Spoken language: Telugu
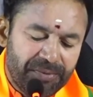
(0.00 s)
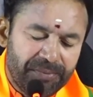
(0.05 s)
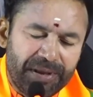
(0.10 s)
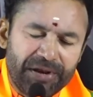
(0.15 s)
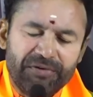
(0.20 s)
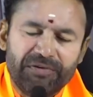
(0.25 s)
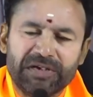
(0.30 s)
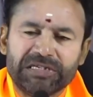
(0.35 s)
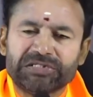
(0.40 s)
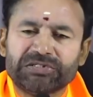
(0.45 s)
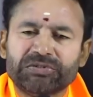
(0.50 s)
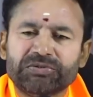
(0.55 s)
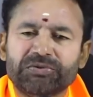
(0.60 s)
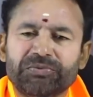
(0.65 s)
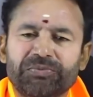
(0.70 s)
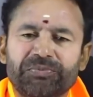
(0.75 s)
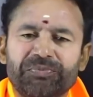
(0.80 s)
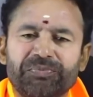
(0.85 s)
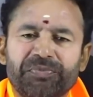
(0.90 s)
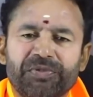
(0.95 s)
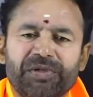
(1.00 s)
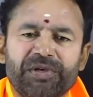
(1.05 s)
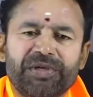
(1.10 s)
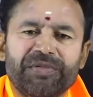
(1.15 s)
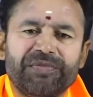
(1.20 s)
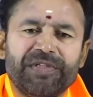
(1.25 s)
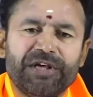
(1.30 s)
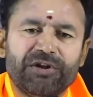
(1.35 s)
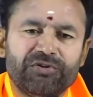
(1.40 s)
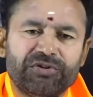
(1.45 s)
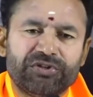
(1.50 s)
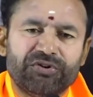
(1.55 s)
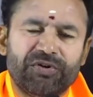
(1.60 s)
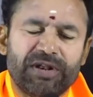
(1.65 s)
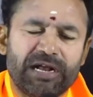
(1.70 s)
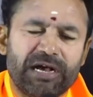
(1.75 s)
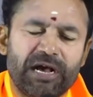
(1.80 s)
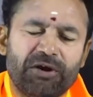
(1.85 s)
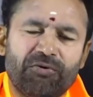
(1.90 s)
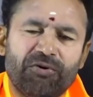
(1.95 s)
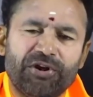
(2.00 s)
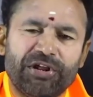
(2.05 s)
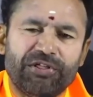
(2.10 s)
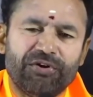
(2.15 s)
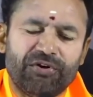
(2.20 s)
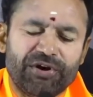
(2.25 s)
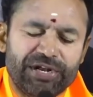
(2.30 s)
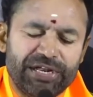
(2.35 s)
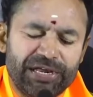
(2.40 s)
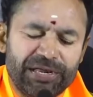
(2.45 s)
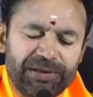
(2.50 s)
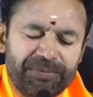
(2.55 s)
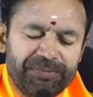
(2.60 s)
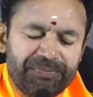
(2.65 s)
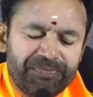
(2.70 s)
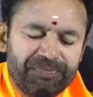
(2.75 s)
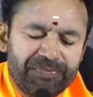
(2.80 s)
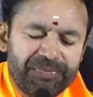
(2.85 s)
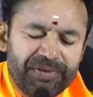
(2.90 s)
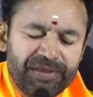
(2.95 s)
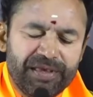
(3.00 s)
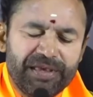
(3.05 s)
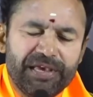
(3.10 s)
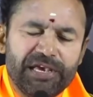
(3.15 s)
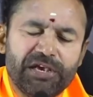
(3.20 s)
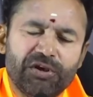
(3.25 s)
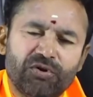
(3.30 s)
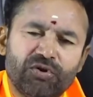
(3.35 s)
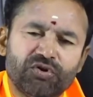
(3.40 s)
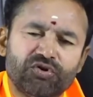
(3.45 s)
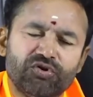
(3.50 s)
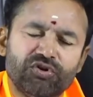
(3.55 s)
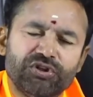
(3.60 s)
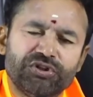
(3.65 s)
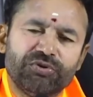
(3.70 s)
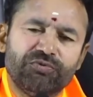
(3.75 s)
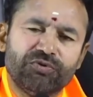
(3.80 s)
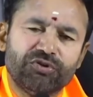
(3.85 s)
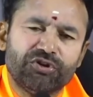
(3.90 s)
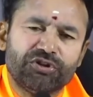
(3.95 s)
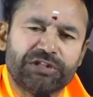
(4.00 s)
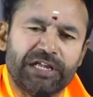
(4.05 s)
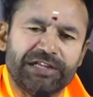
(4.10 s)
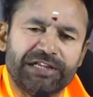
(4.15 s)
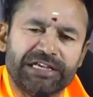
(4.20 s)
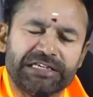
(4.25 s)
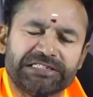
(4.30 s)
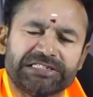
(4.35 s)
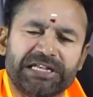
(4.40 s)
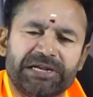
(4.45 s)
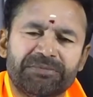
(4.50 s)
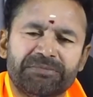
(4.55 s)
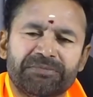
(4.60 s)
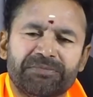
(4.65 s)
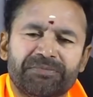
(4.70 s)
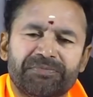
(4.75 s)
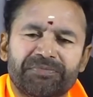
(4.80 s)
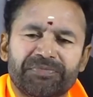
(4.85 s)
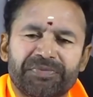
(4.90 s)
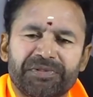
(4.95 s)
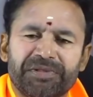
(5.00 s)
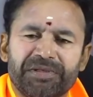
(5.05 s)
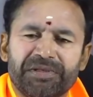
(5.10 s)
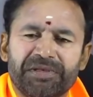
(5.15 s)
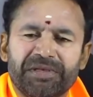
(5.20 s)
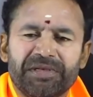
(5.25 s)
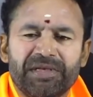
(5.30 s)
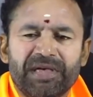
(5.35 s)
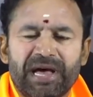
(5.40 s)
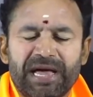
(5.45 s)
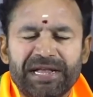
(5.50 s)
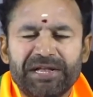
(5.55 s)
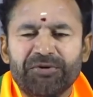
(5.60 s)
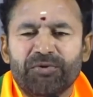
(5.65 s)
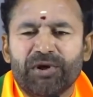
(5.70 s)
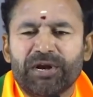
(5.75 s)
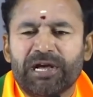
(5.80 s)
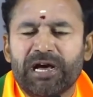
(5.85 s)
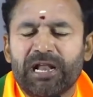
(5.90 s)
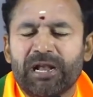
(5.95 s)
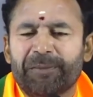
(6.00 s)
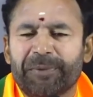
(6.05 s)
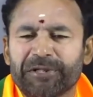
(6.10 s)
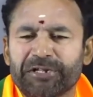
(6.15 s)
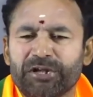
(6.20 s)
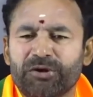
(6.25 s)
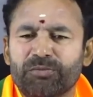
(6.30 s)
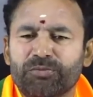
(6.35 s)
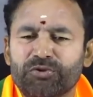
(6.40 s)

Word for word: మనం చేస్తూ నేను చివరగా కోరేది ఒకటే ఈరోజు నుంచి ఉధృతం చేస్తాం అన్ని వర్గాల ప్రజలు